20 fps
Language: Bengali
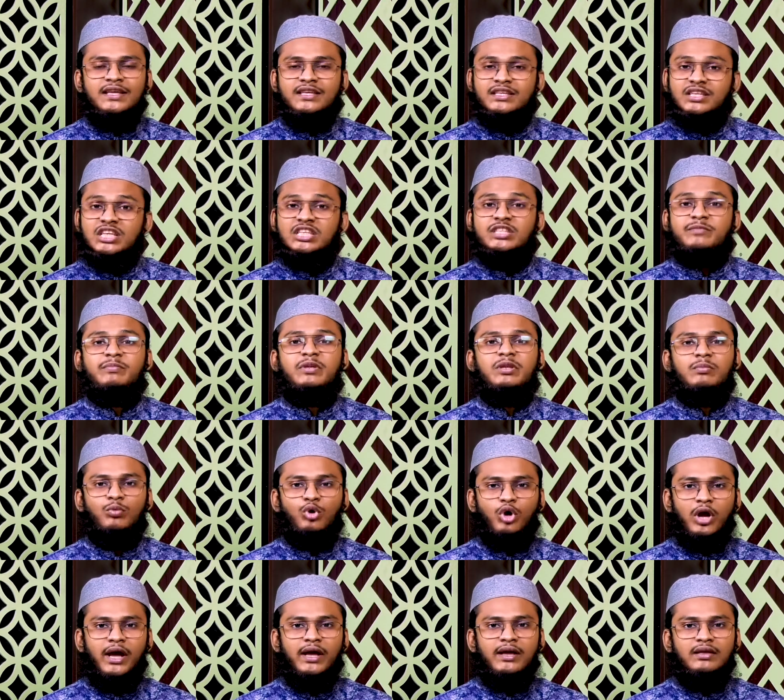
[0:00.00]
ইয়াসমিন
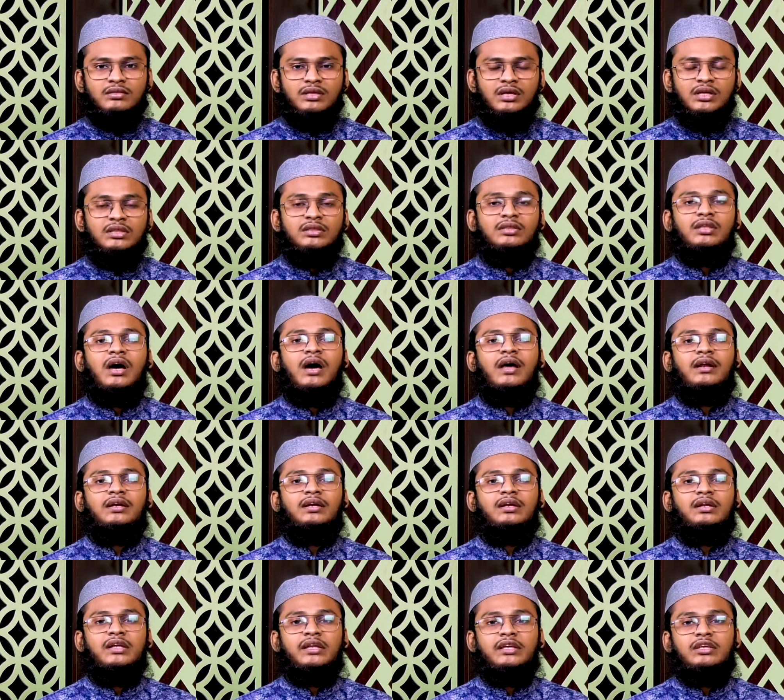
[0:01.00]
মোগাহেদ তার
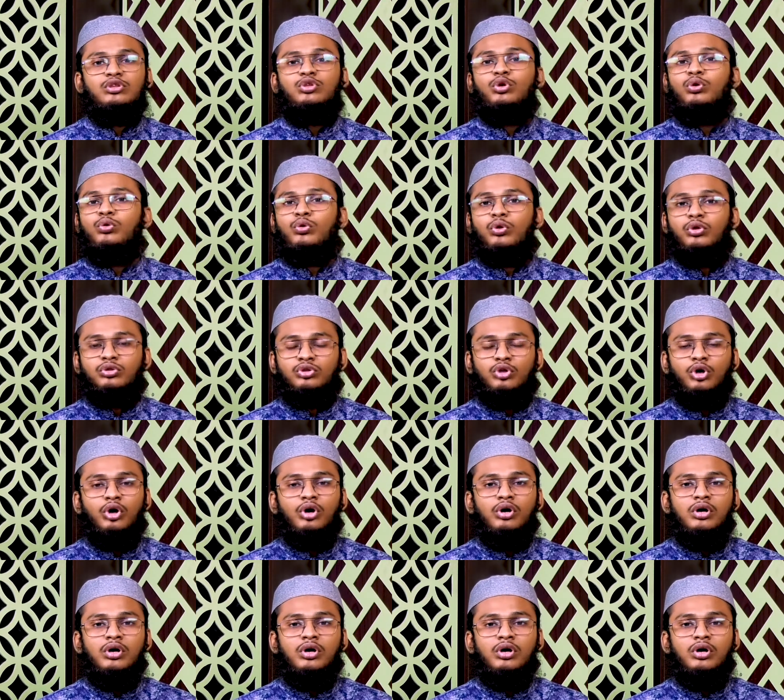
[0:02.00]
লিখিত গ্রন্থ